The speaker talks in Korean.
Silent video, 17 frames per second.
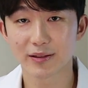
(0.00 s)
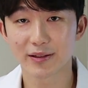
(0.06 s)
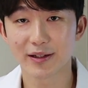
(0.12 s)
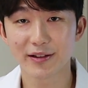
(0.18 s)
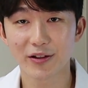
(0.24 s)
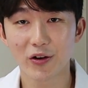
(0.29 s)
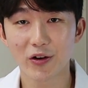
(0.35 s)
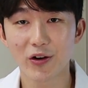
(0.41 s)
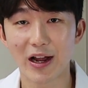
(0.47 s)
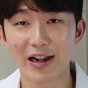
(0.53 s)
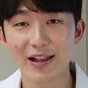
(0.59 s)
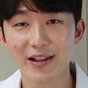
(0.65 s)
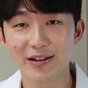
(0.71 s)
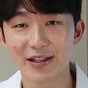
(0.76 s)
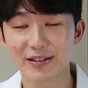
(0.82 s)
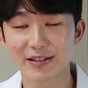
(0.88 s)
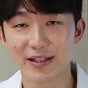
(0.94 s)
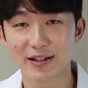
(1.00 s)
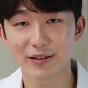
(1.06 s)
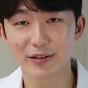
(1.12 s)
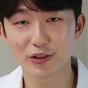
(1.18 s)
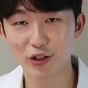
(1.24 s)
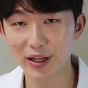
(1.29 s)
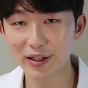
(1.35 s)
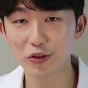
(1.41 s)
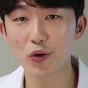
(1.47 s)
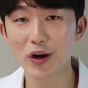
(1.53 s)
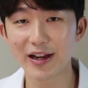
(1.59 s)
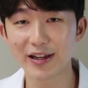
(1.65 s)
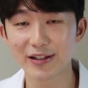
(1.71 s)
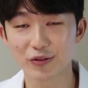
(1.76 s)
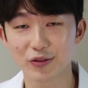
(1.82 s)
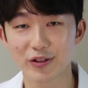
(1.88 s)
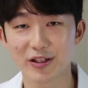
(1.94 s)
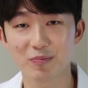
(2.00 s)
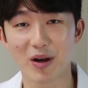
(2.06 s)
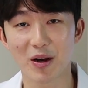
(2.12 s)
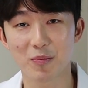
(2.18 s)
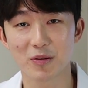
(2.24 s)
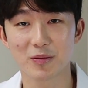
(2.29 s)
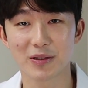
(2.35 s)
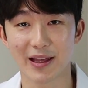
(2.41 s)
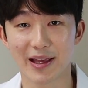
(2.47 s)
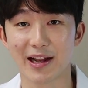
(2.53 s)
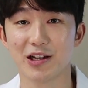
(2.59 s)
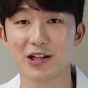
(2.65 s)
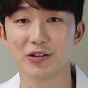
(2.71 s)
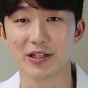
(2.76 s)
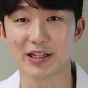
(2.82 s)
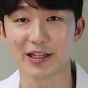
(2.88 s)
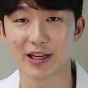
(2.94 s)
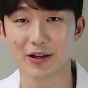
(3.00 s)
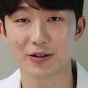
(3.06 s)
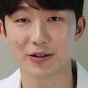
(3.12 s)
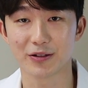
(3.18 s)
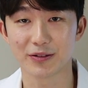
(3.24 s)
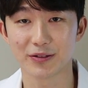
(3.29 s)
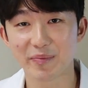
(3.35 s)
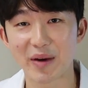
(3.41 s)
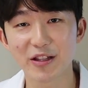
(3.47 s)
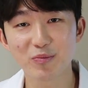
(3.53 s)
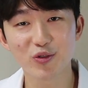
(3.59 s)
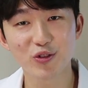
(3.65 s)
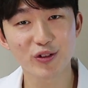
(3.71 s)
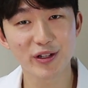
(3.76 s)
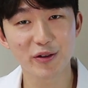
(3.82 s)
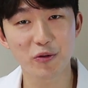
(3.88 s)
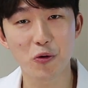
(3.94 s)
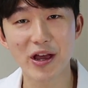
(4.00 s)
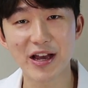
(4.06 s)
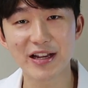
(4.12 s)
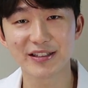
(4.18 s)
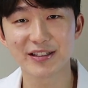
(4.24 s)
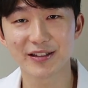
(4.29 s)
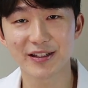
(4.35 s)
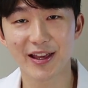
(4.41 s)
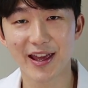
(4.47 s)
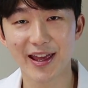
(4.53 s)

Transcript: 그래서 알레르기 증상을 최소화할 수 있는 방법에 대해 알려드릴게요. 많은 분들이 오해하시는